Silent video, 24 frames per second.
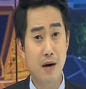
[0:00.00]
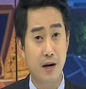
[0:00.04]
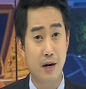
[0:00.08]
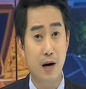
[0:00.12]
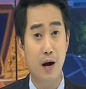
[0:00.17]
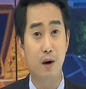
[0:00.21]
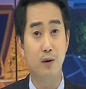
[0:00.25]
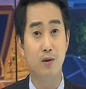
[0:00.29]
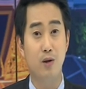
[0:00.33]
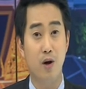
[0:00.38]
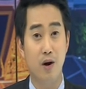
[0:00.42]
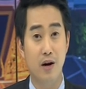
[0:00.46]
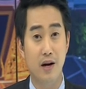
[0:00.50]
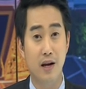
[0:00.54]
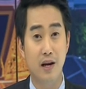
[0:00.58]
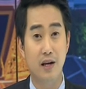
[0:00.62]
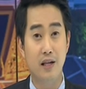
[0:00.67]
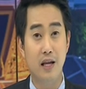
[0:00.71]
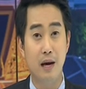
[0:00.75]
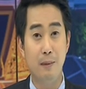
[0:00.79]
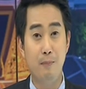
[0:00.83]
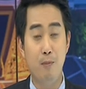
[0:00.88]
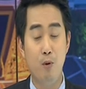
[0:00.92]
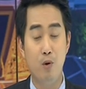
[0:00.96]
บ้านเมืองเรา
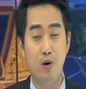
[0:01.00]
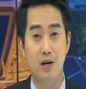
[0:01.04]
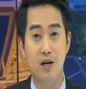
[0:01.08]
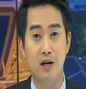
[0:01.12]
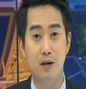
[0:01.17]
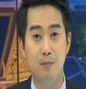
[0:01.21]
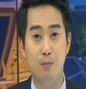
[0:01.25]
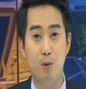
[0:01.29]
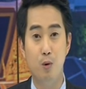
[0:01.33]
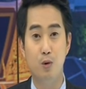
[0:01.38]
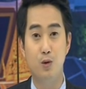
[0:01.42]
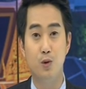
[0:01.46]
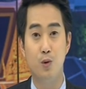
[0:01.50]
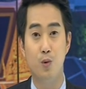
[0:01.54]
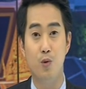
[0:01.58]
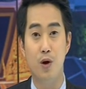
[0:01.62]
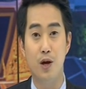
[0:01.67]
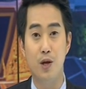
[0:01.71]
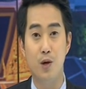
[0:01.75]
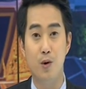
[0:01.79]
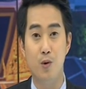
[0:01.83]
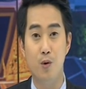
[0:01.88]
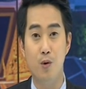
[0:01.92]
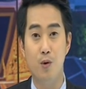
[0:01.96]
ตอนนี้ถ้าพูดถึง
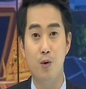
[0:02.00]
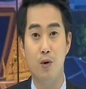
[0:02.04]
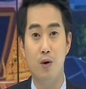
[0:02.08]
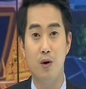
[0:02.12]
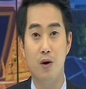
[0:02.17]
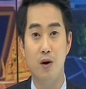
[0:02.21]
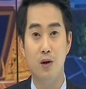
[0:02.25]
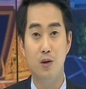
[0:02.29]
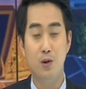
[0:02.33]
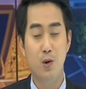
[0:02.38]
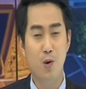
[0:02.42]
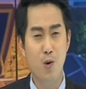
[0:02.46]
ผู้สูงอายุ